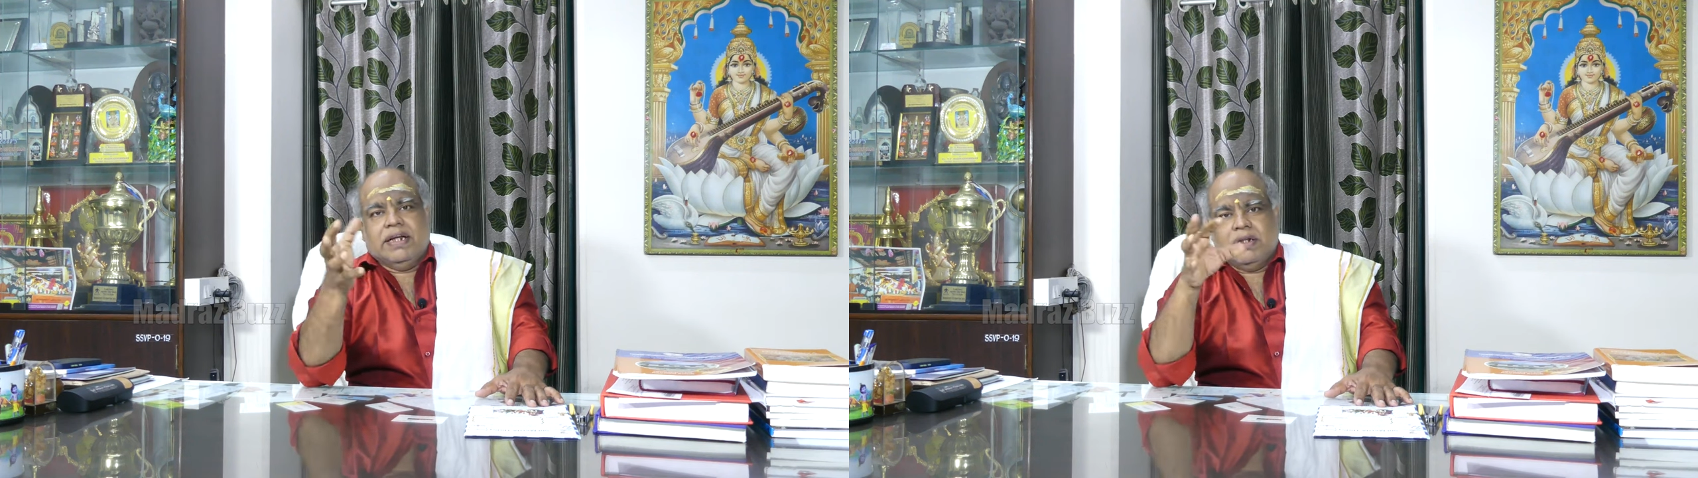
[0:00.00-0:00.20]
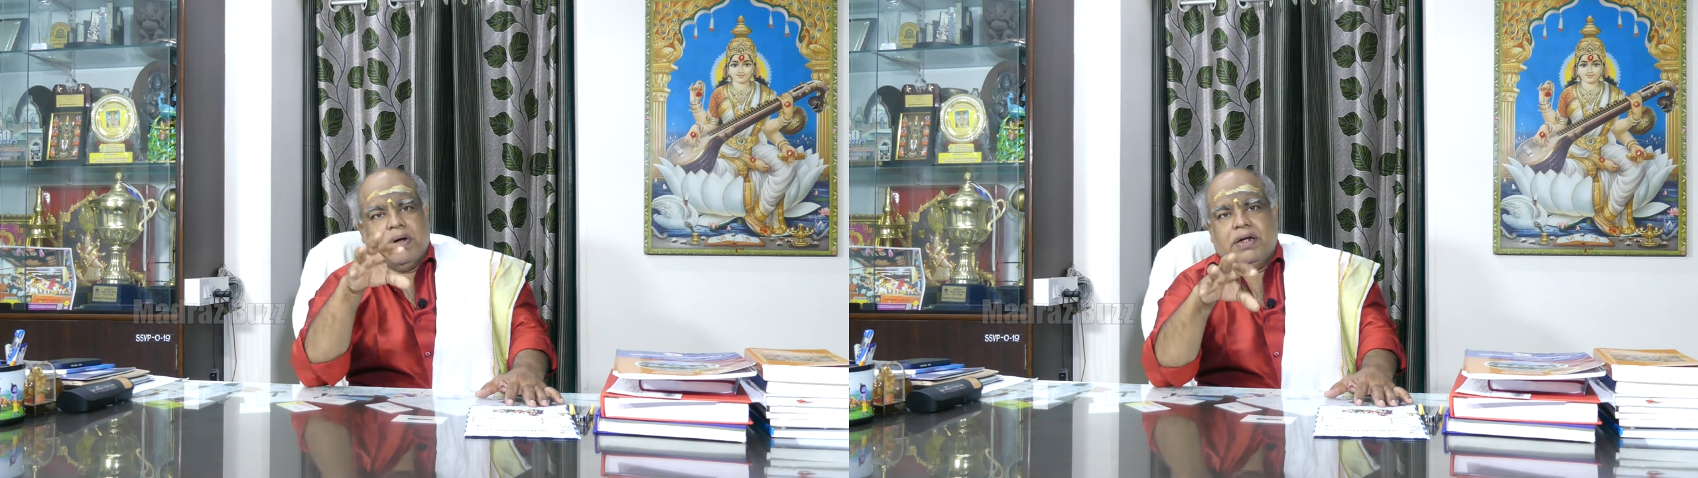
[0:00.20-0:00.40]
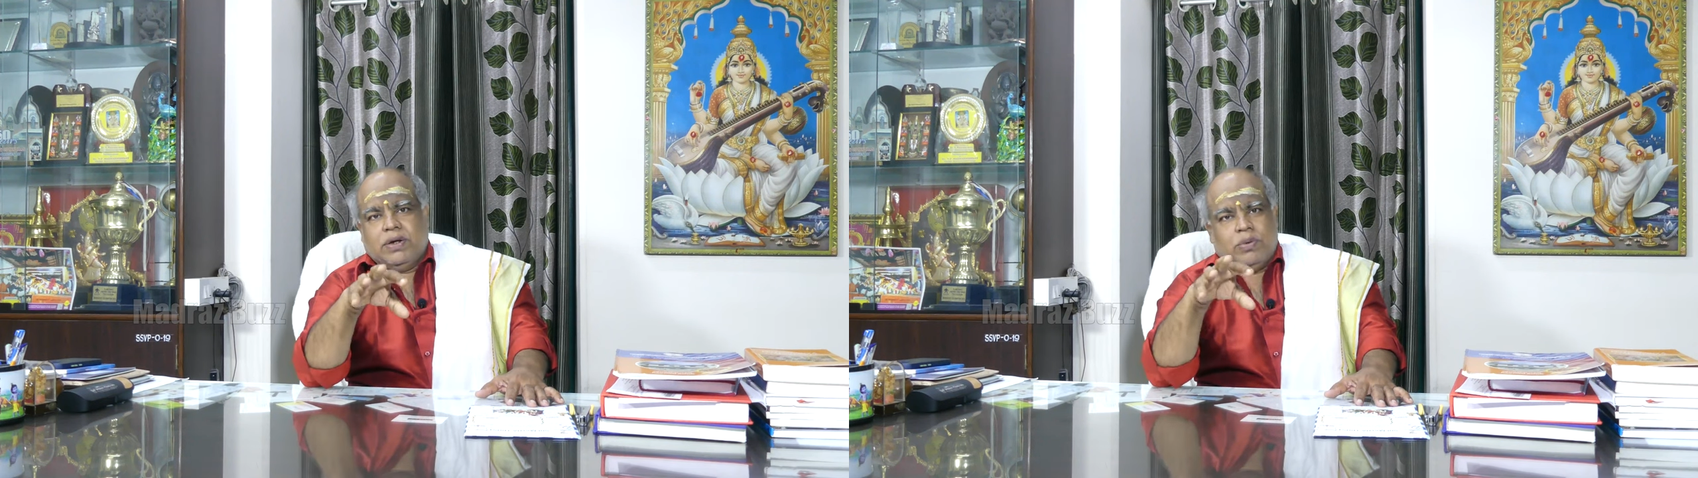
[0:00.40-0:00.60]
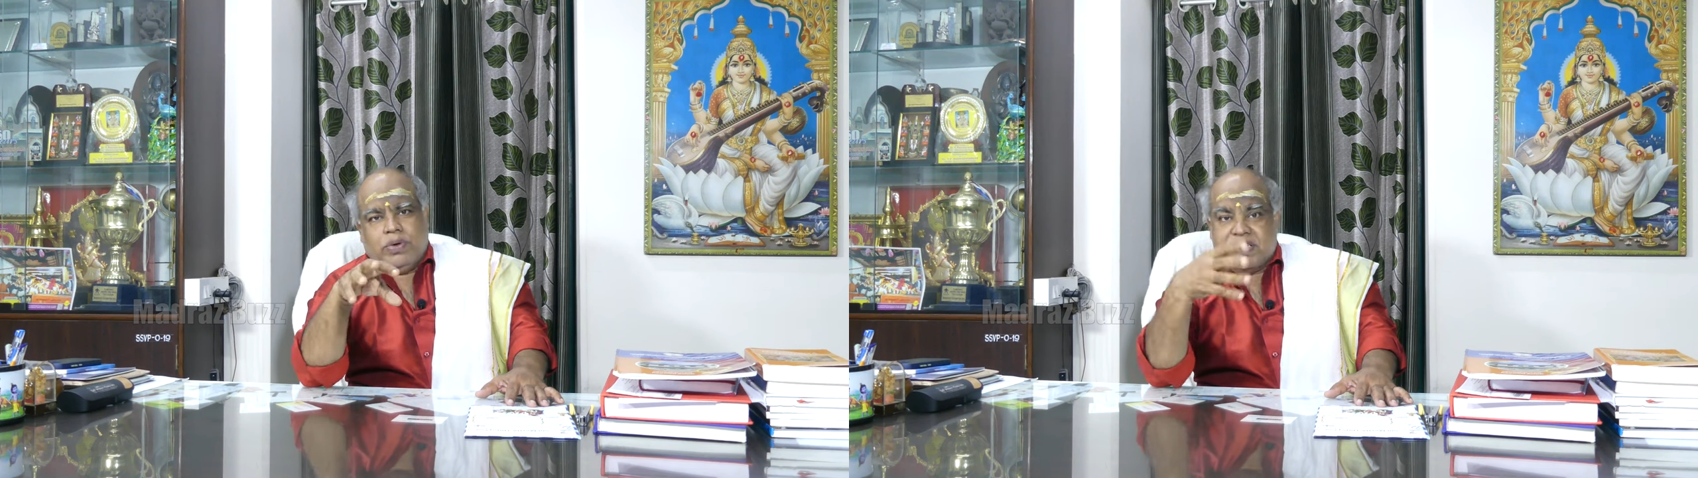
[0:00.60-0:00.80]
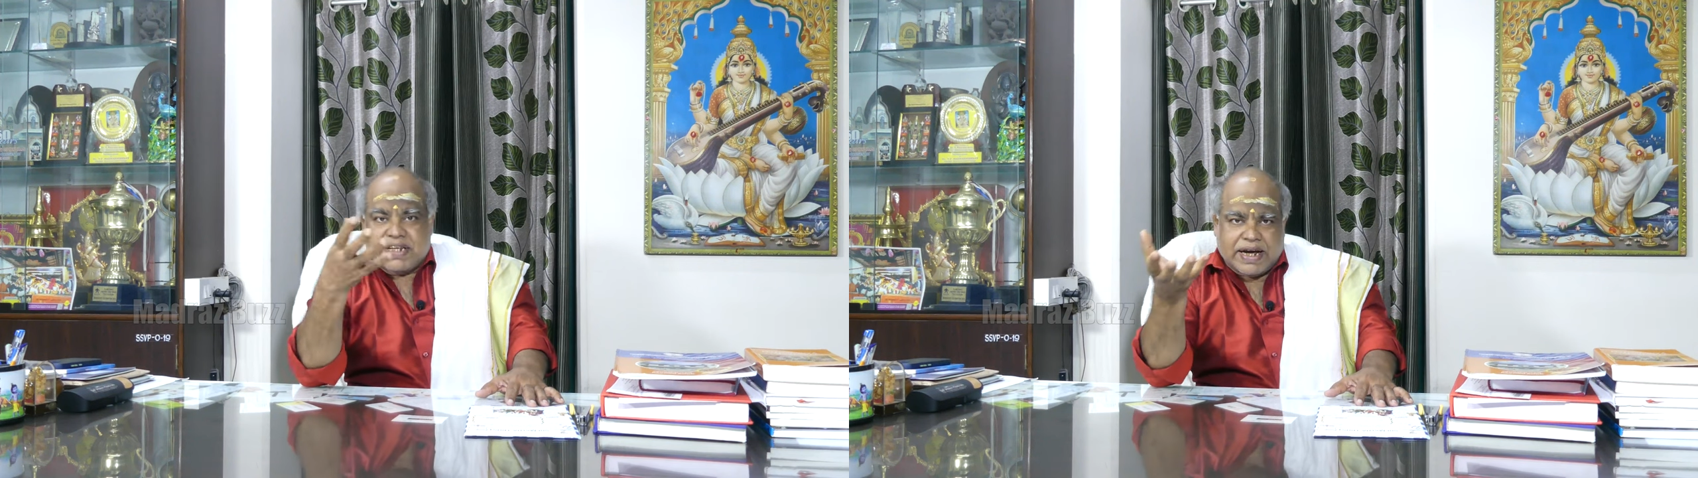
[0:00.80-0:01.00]
அந்த மாதிரி
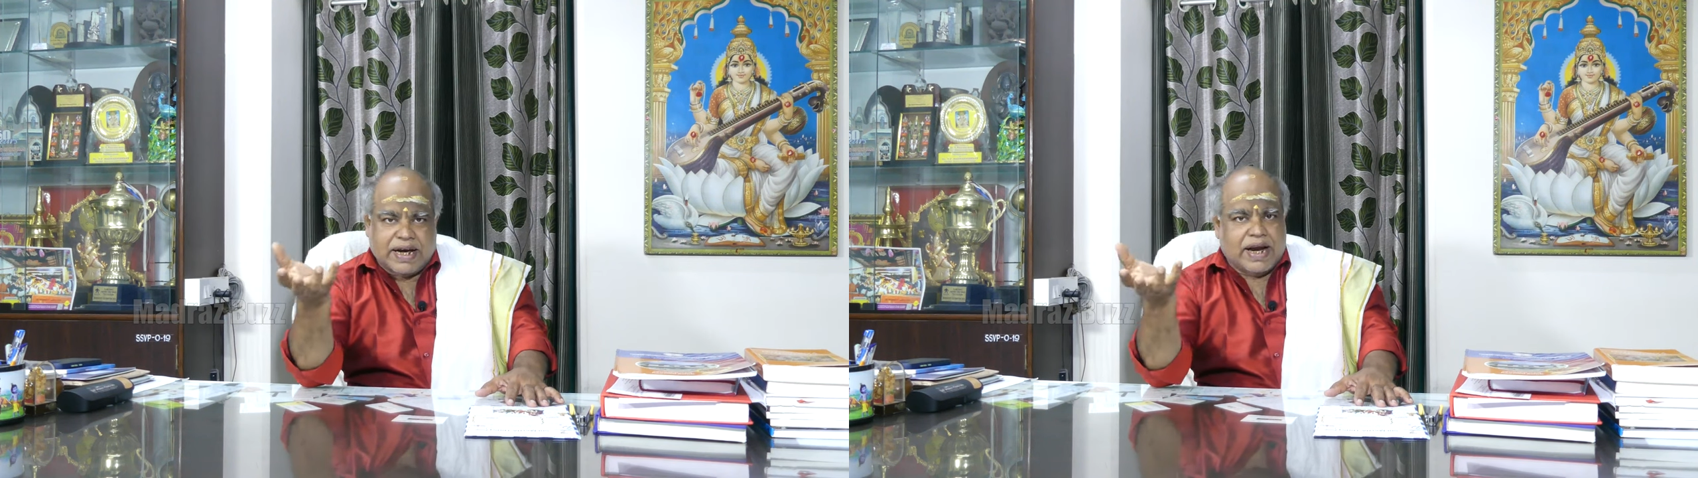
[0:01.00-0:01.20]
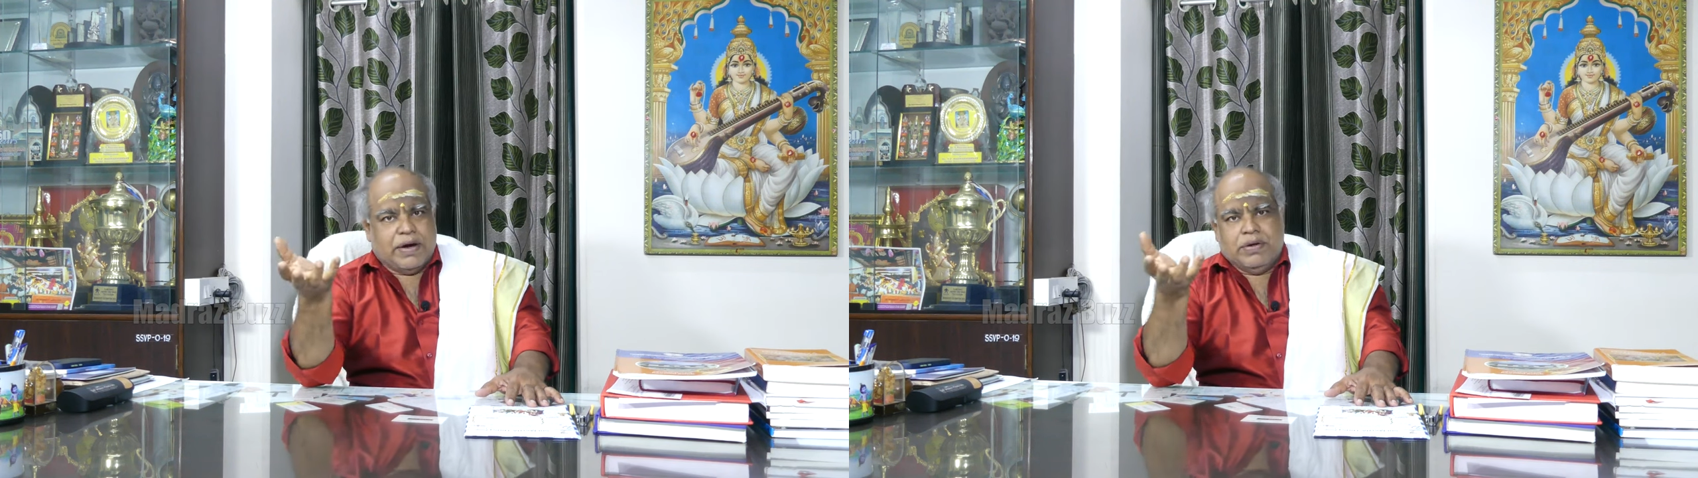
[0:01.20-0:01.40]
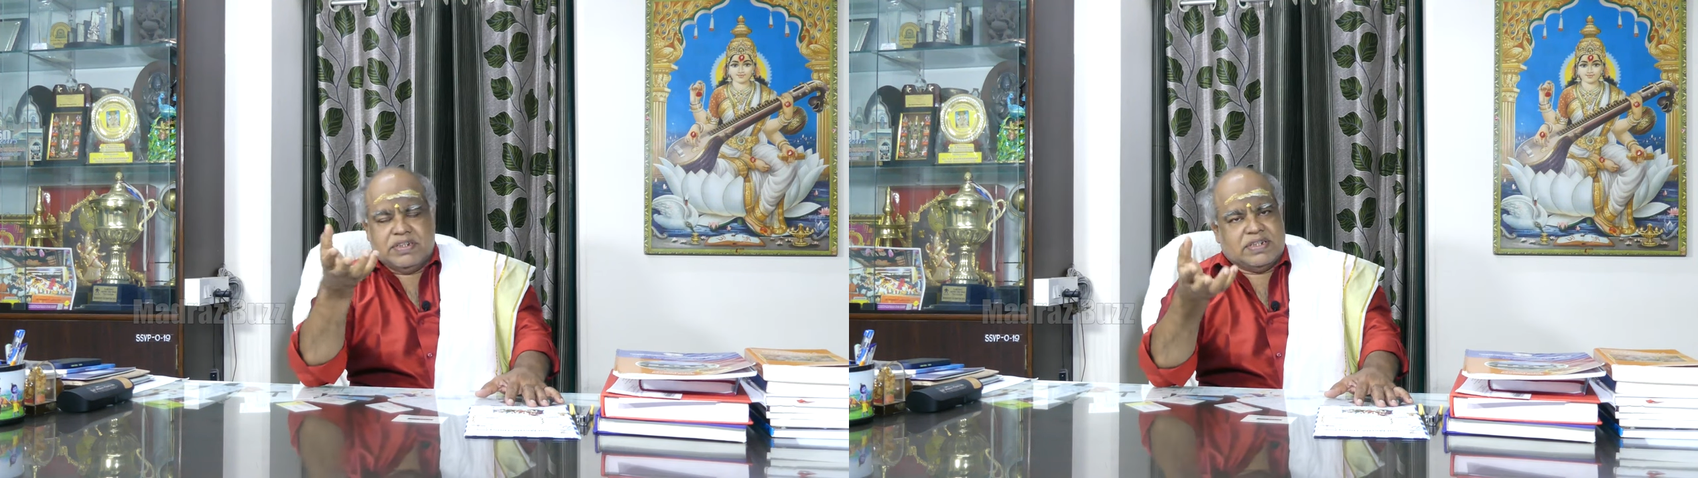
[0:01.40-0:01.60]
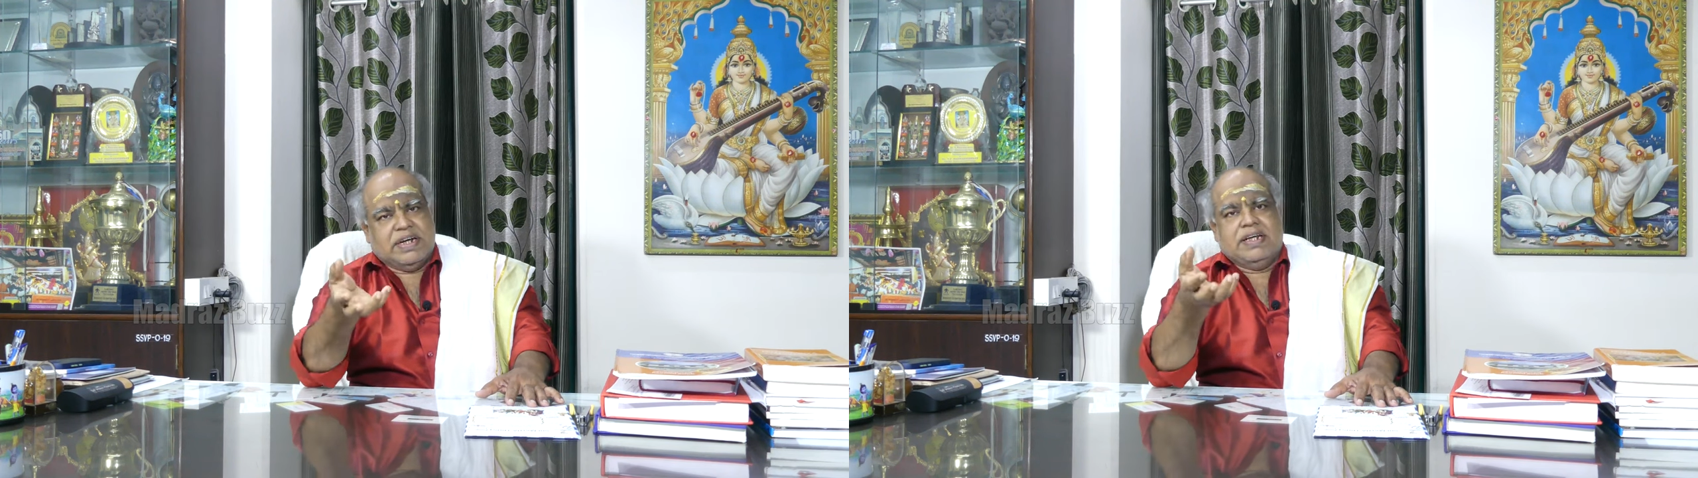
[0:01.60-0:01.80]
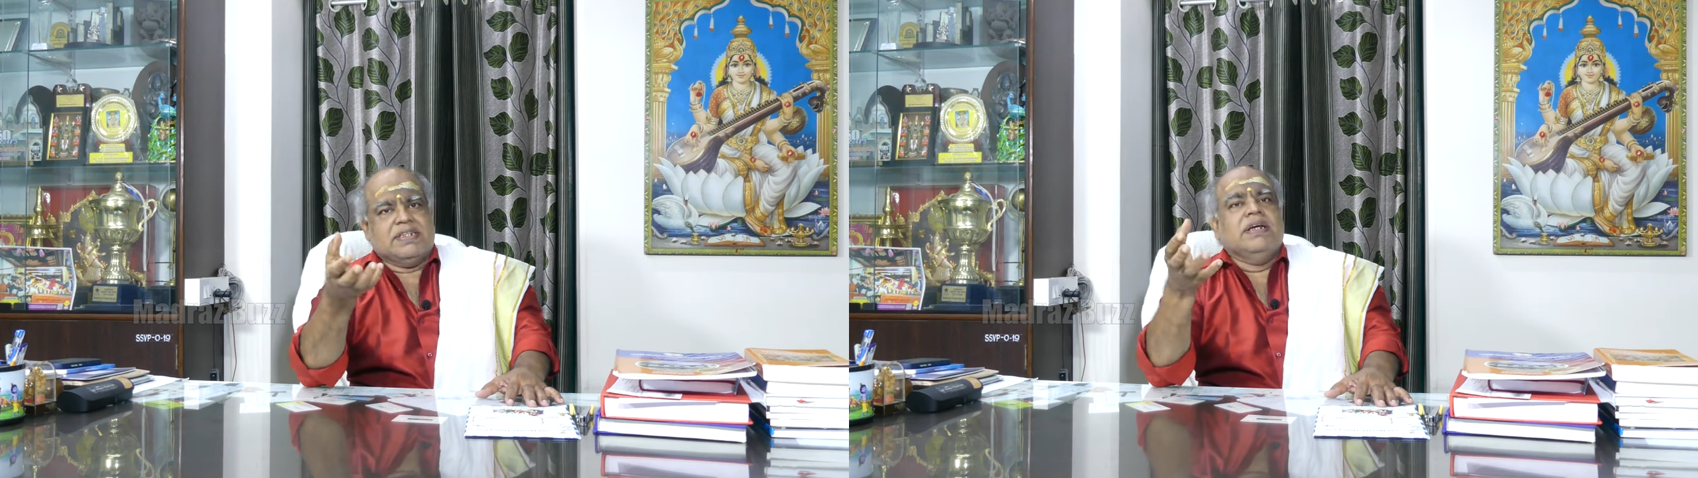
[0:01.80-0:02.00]
இருக்கக்கூடிய செகண்ட் லாங்குவேஜ்
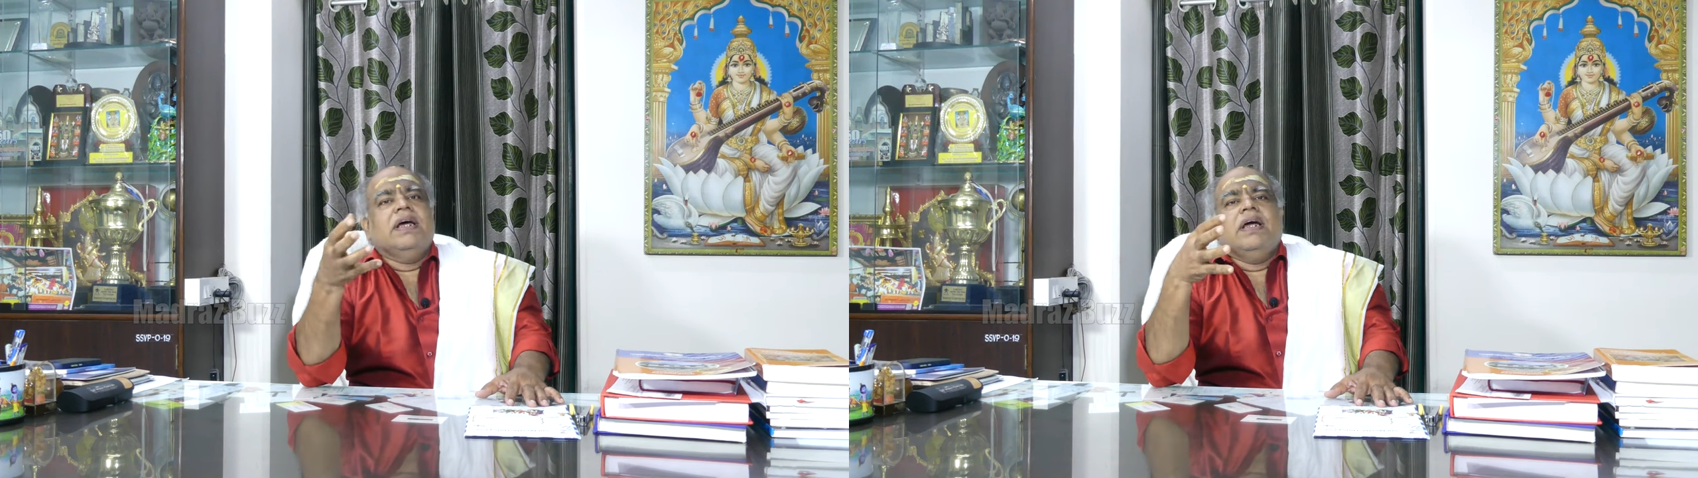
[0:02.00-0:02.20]
ஸ்டடீஸ்